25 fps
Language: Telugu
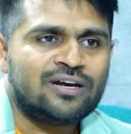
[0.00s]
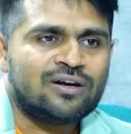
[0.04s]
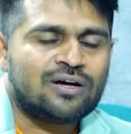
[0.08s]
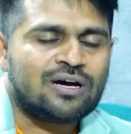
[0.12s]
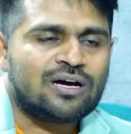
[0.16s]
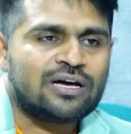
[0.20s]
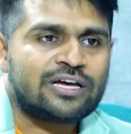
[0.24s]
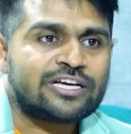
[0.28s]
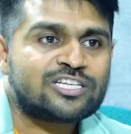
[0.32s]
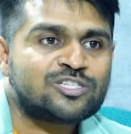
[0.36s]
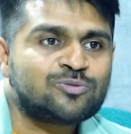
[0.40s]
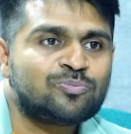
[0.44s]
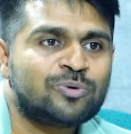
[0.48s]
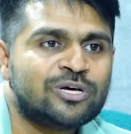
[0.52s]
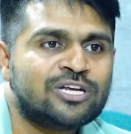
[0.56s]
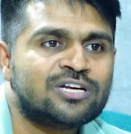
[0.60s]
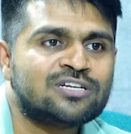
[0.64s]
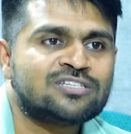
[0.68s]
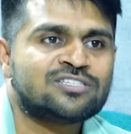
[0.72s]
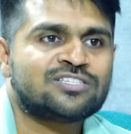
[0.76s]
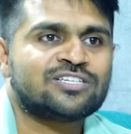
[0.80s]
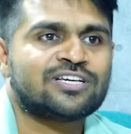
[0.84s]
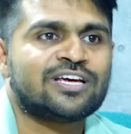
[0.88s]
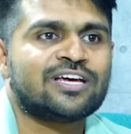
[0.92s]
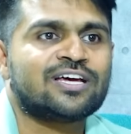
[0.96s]
నేను ఆ
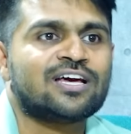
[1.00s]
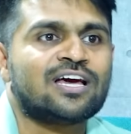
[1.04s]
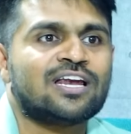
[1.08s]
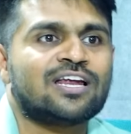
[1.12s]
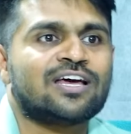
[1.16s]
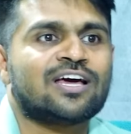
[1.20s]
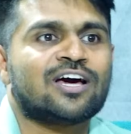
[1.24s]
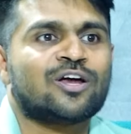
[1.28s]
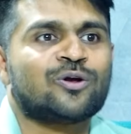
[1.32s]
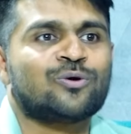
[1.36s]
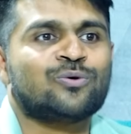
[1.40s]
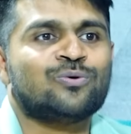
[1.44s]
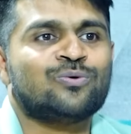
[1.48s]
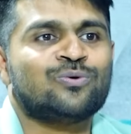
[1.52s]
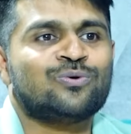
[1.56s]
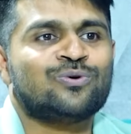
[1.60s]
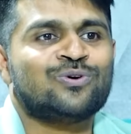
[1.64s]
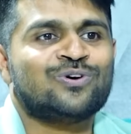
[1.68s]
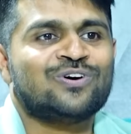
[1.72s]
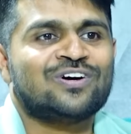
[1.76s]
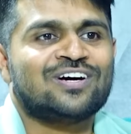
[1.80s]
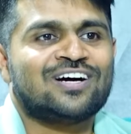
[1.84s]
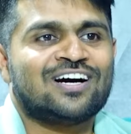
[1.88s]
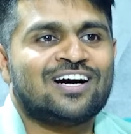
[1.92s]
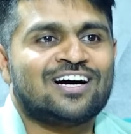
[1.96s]
ఎక్స్పీరియన్స్ చేయగలిగాను
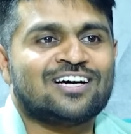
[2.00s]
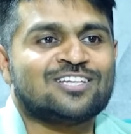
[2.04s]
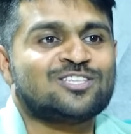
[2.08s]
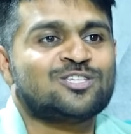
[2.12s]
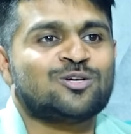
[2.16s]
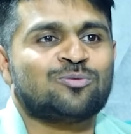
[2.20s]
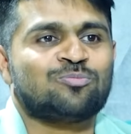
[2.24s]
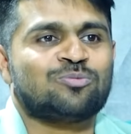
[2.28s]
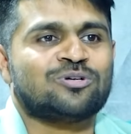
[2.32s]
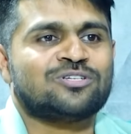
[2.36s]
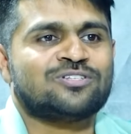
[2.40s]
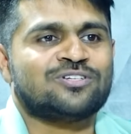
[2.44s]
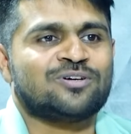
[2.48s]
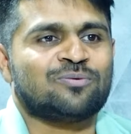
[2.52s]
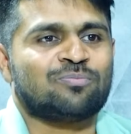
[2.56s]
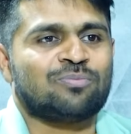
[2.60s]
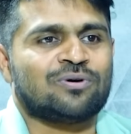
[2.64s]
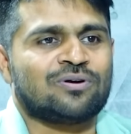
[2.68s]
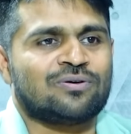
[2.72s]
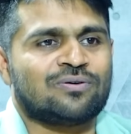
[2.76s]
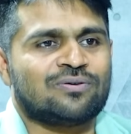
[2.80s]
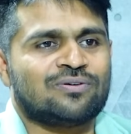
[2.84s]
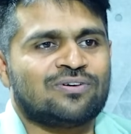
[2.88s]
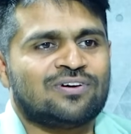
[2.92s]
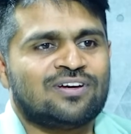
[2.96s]
అని చెప్పేసి
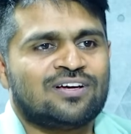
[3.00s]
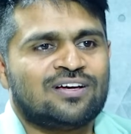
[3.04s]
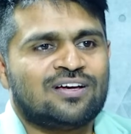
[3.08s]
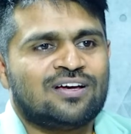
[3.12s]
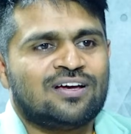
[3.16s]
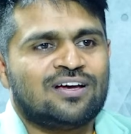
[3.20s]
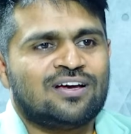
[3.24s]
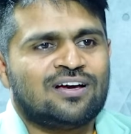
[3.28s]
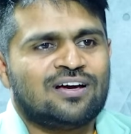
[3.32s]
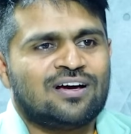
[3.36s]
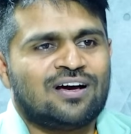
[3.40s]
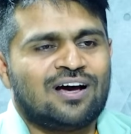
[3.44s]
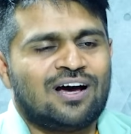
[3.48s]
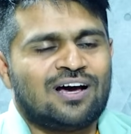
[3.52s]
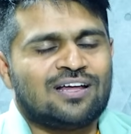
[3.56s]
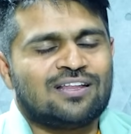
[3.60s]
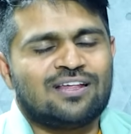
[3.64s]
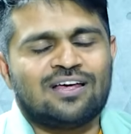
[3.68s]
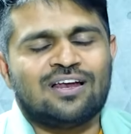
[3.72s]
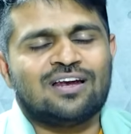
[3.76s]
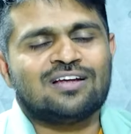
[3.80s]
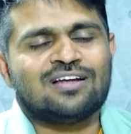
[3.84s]
చెప్పారు అది